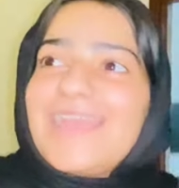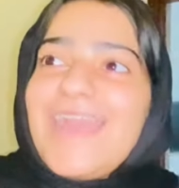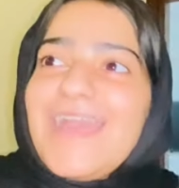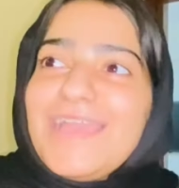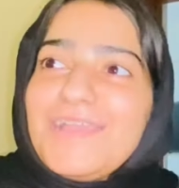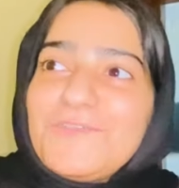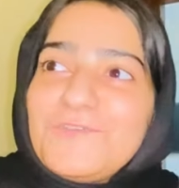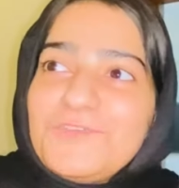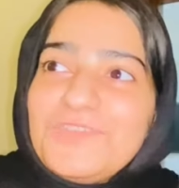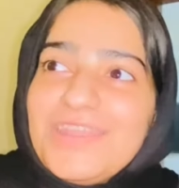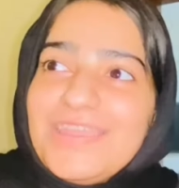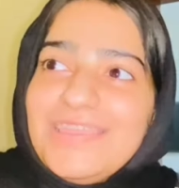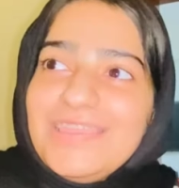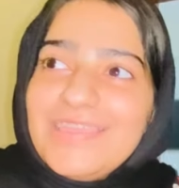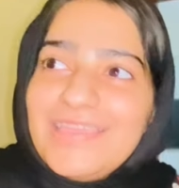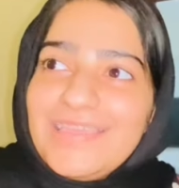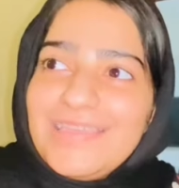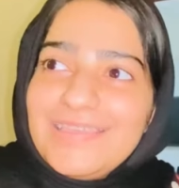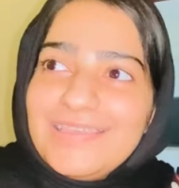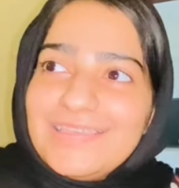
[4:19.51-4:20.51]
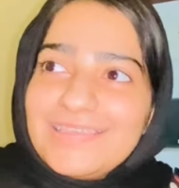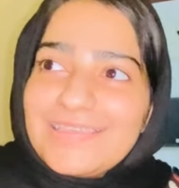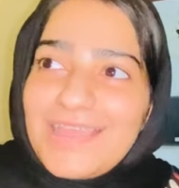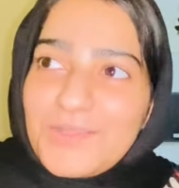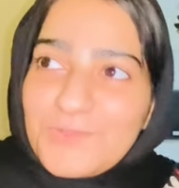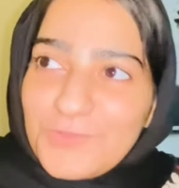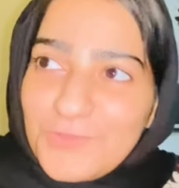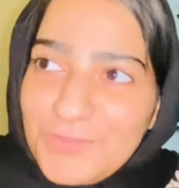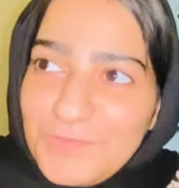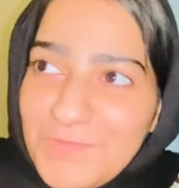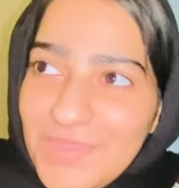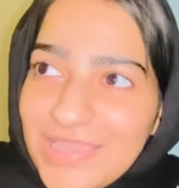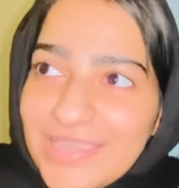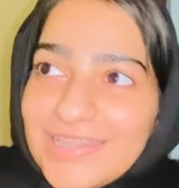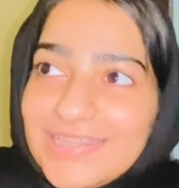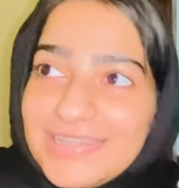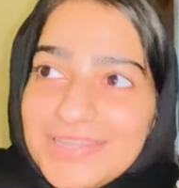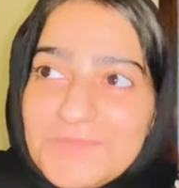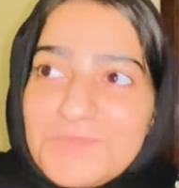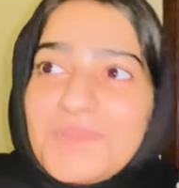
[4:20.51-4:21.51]
काय को रही है क्या कोई मैं
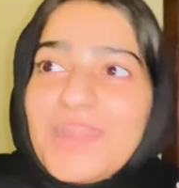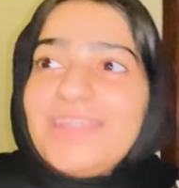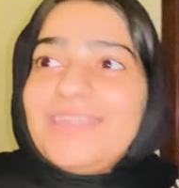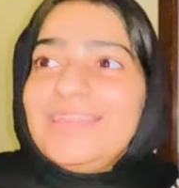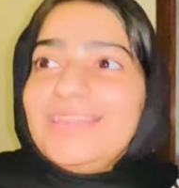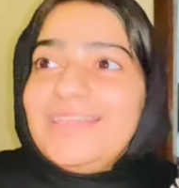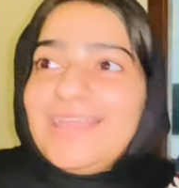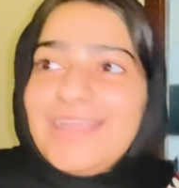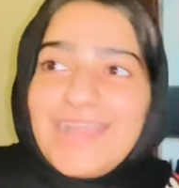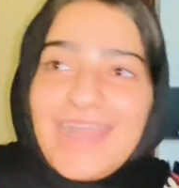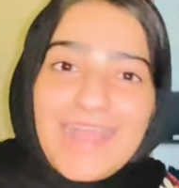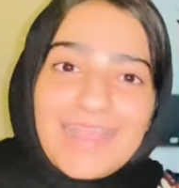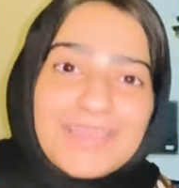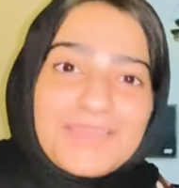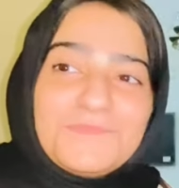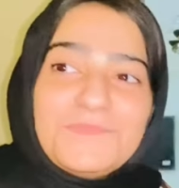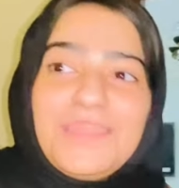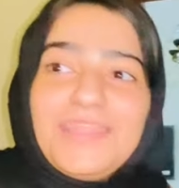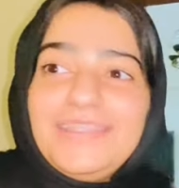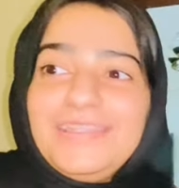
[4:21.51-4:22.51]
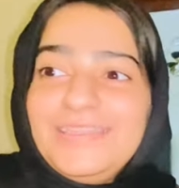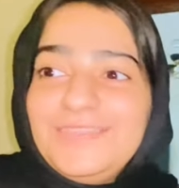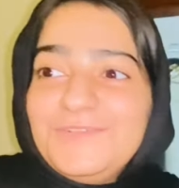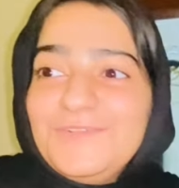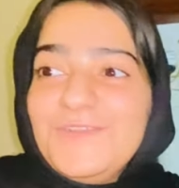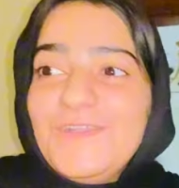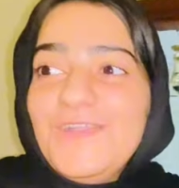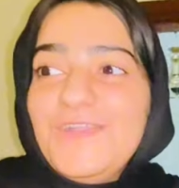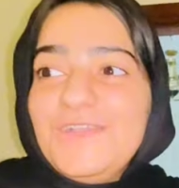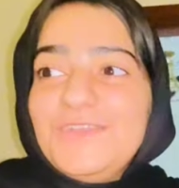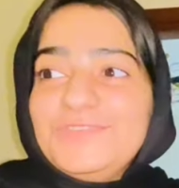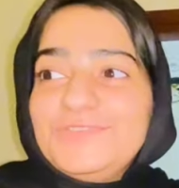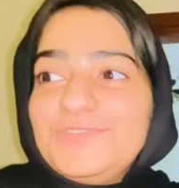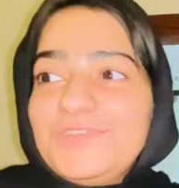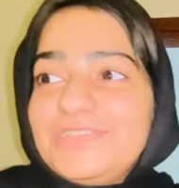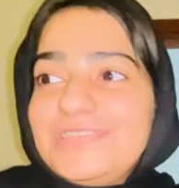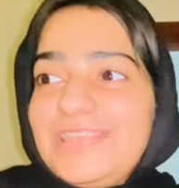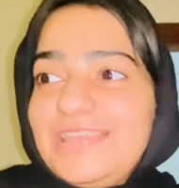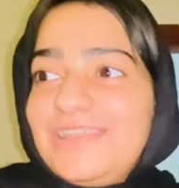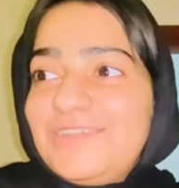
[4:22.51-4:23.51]
किटी पार्टी लगा के बैठी हूँ
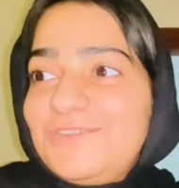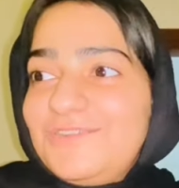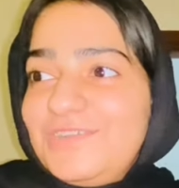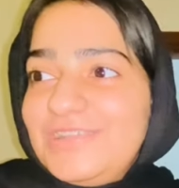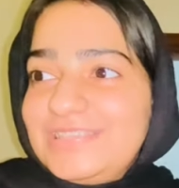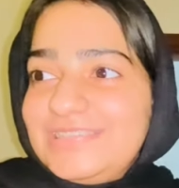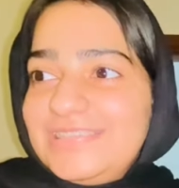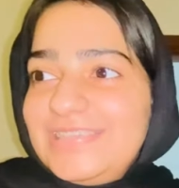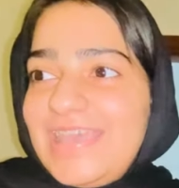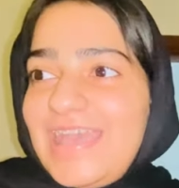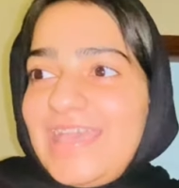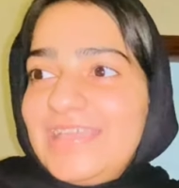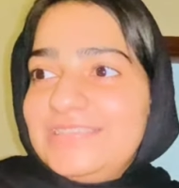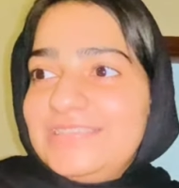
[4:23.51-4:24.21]
जो तेरे को हंसी आ